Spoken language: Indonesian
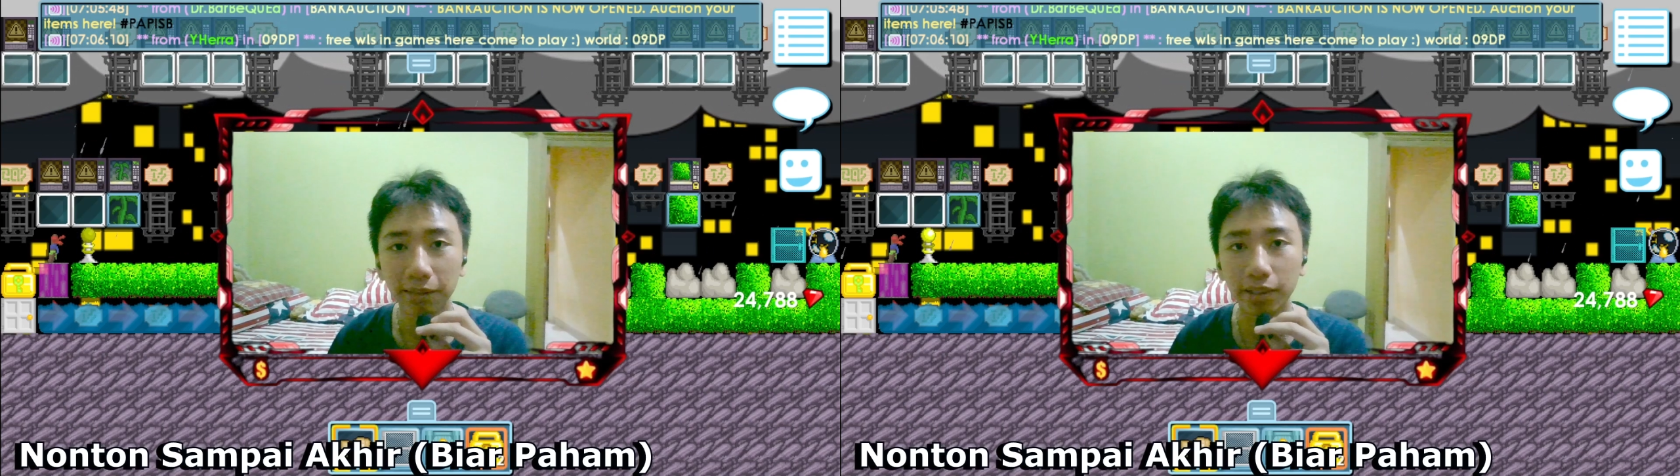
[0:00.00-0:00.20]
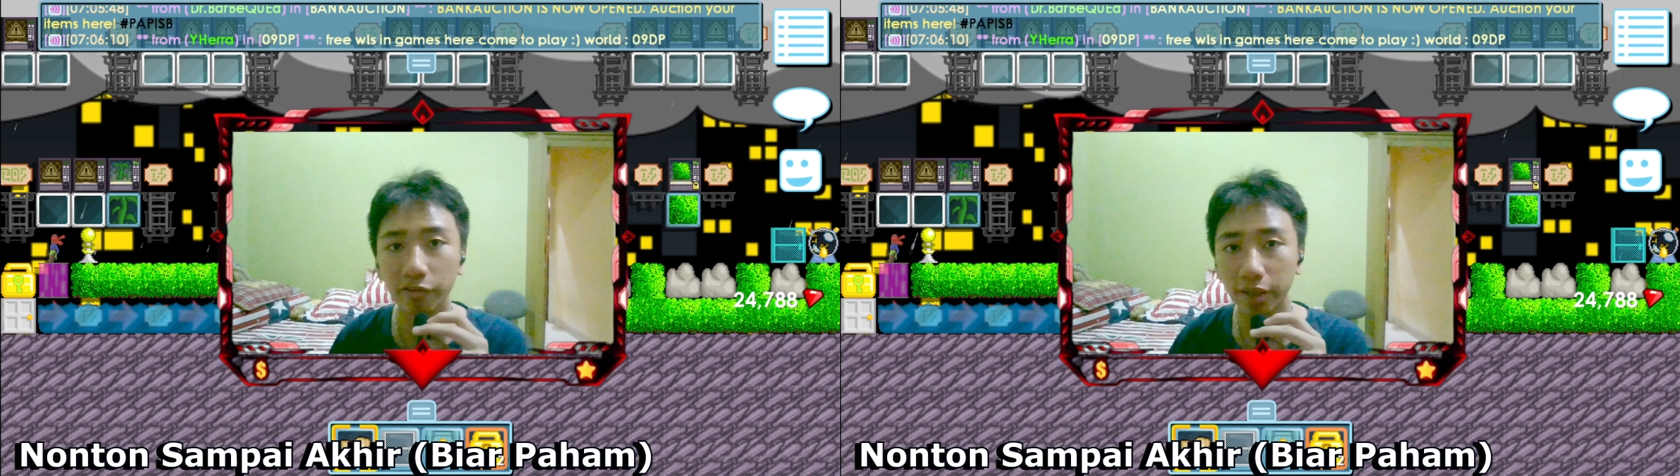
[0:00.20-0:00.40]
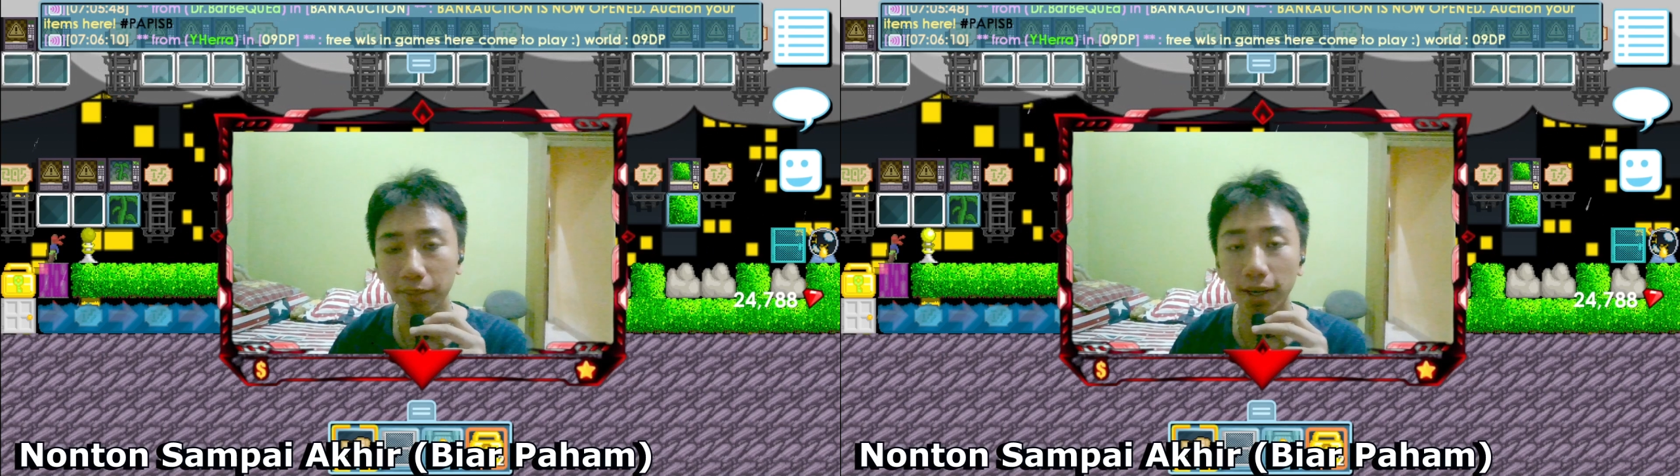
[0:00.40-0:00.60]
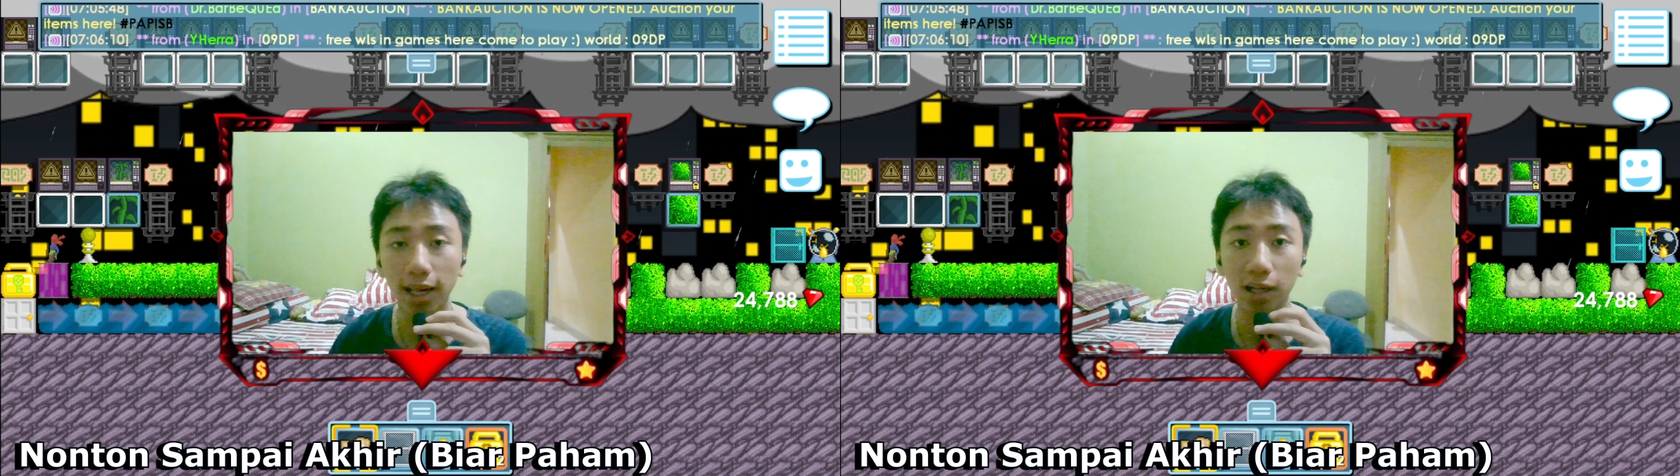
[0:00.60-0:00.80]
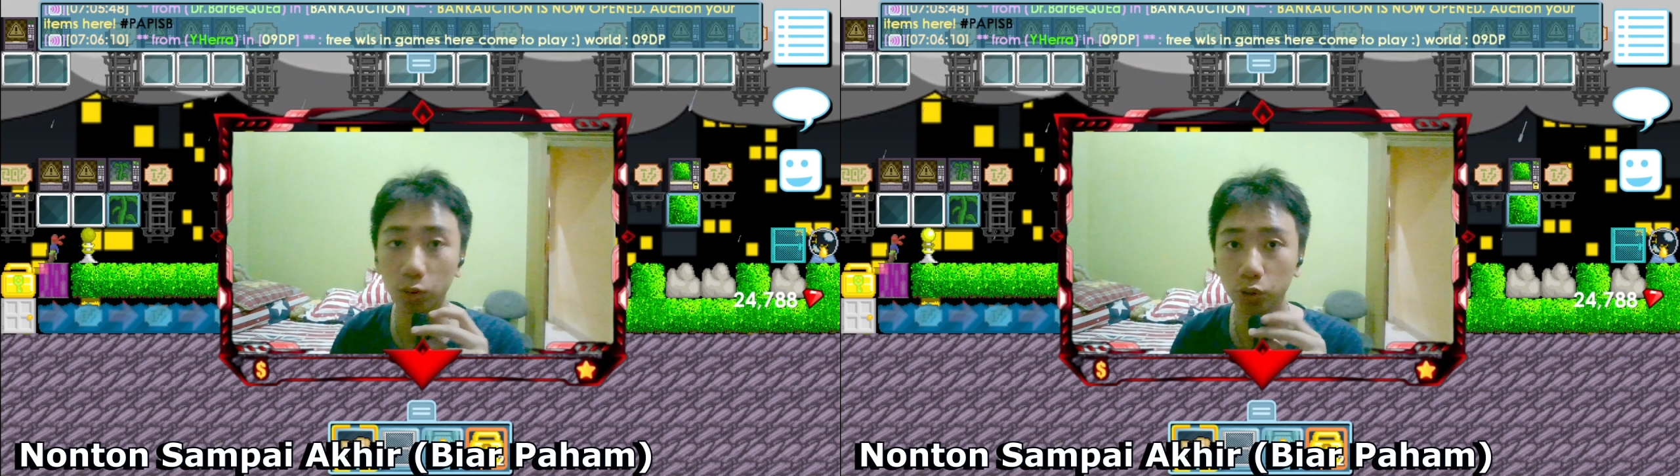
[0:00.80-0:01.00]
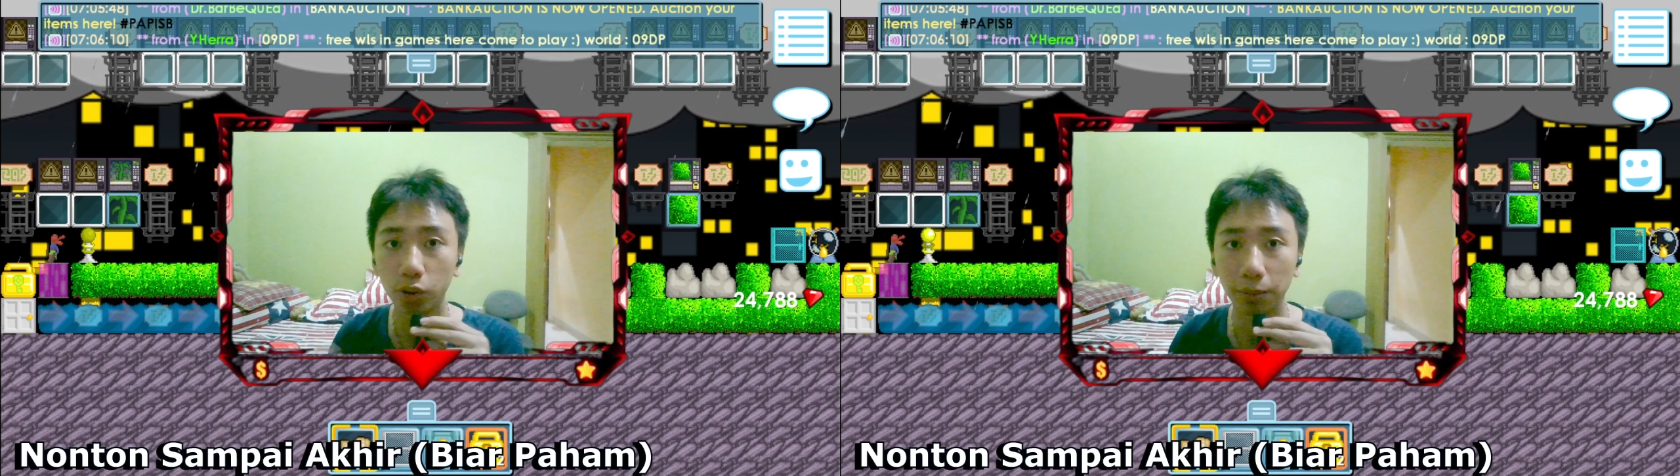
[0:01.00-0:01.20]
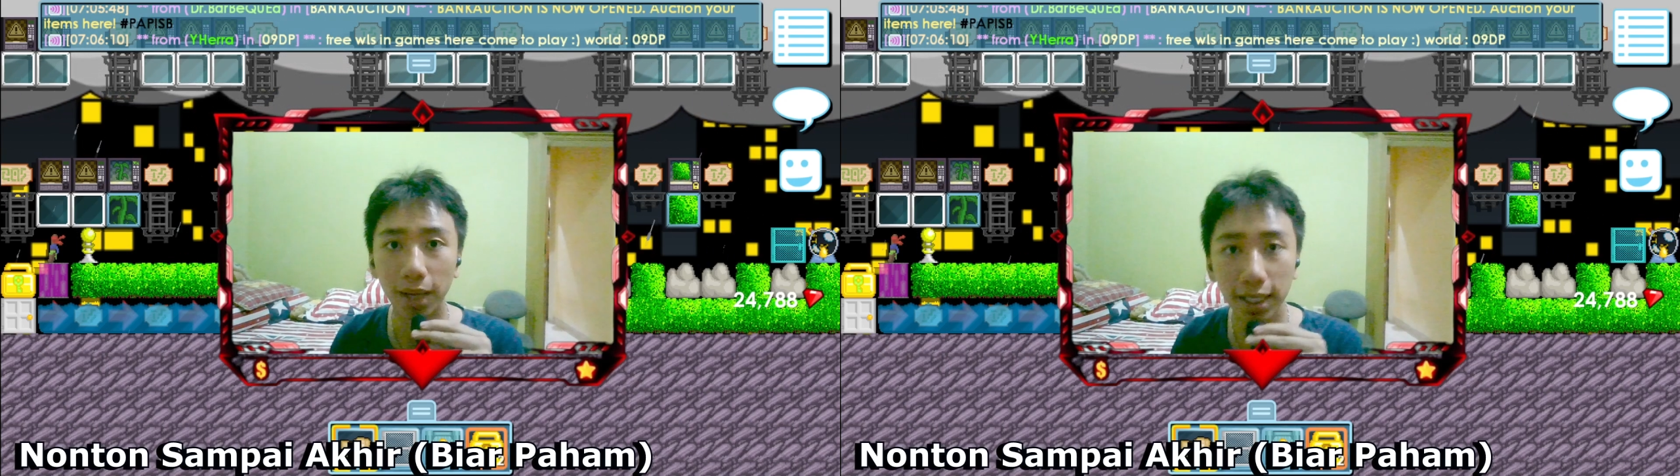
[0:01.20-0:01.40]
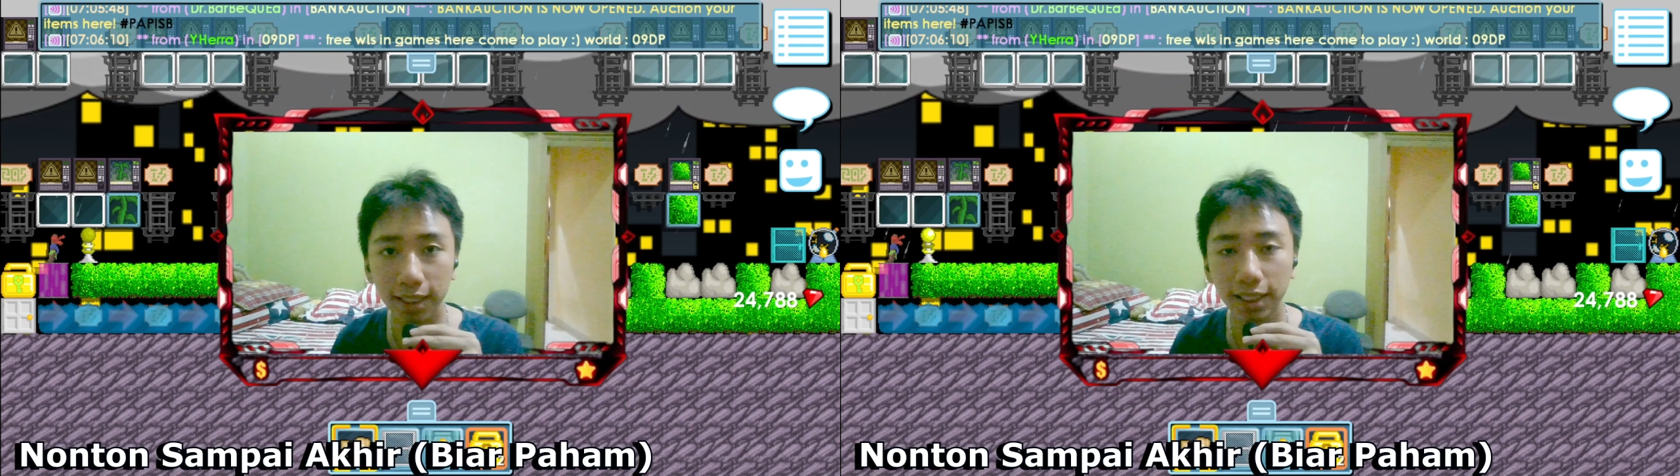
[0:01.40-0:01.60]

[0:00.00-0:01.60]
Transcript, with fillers: Mini fannya bakal aku jual balik